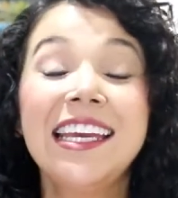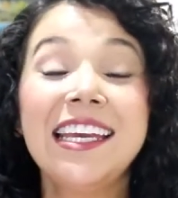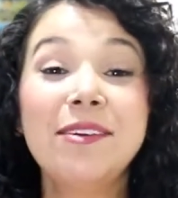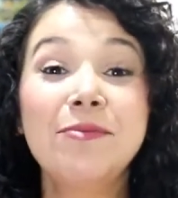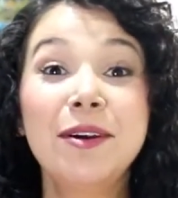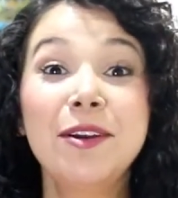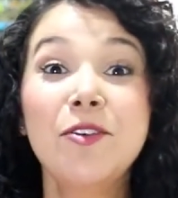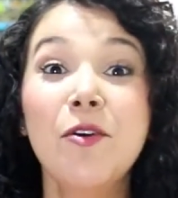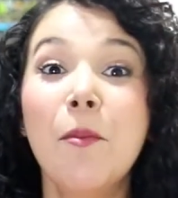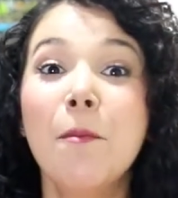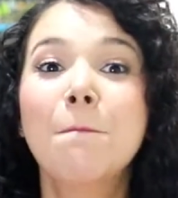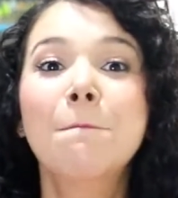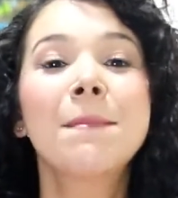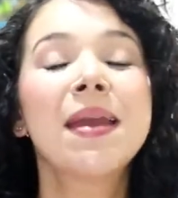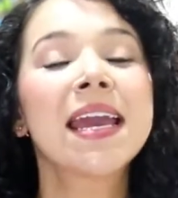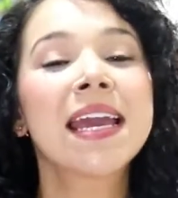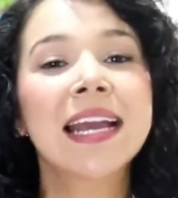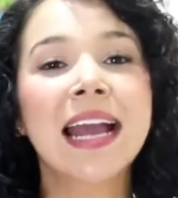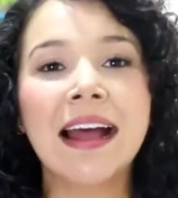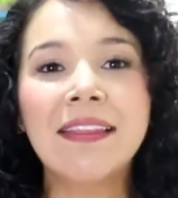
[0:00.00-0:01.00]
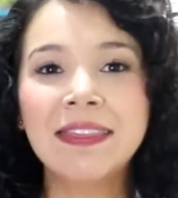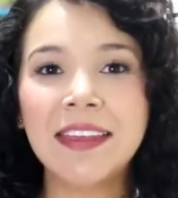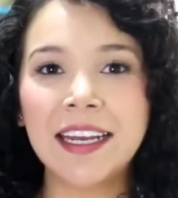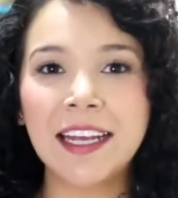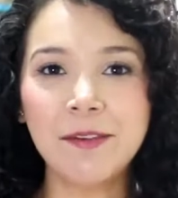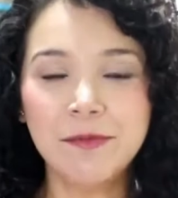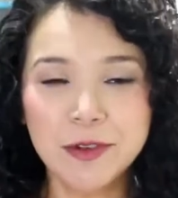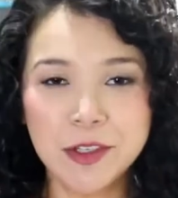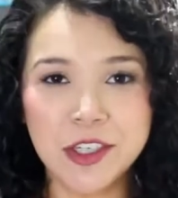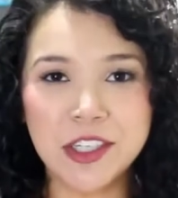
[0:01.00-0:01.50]
Y bueno, me
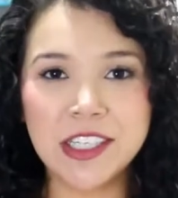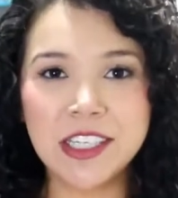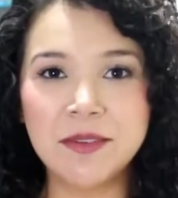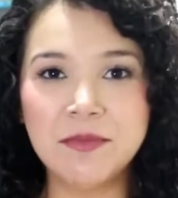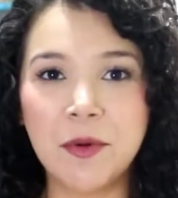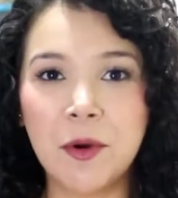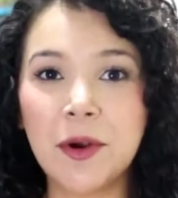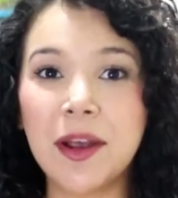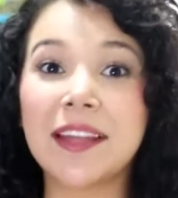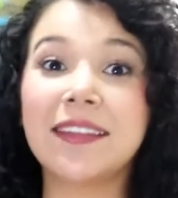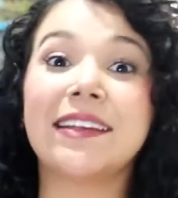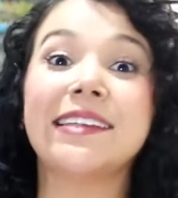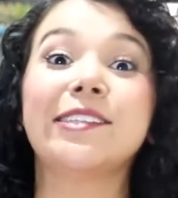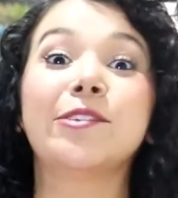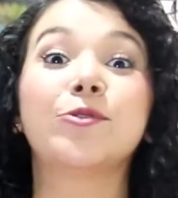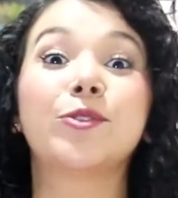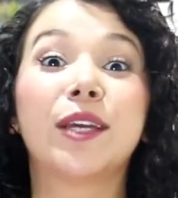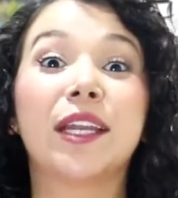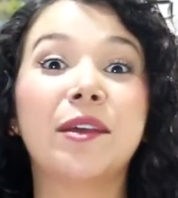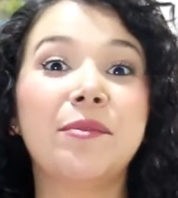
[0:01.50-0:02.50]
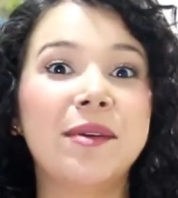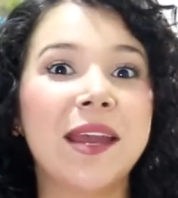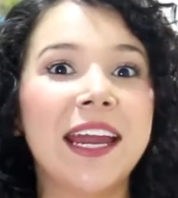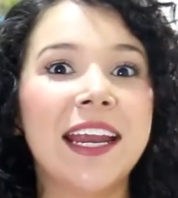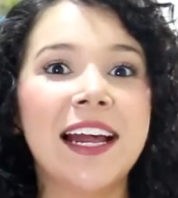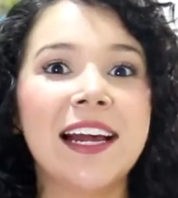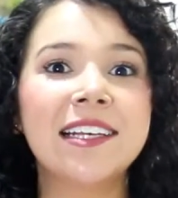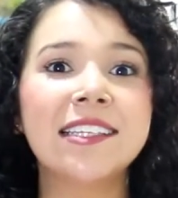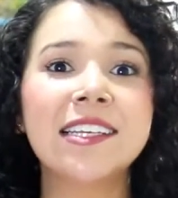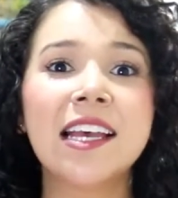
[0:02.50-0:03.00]
encantaría muchísimo que te
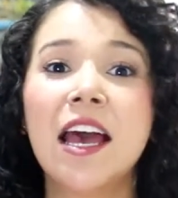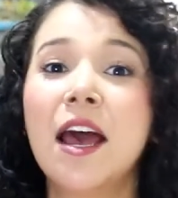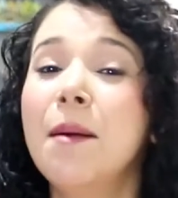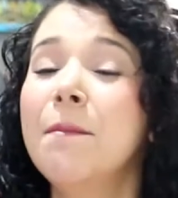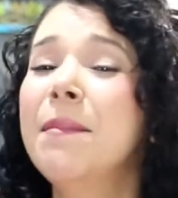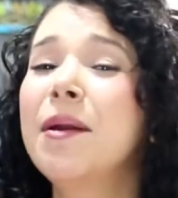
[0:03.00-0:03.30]
suscribieras.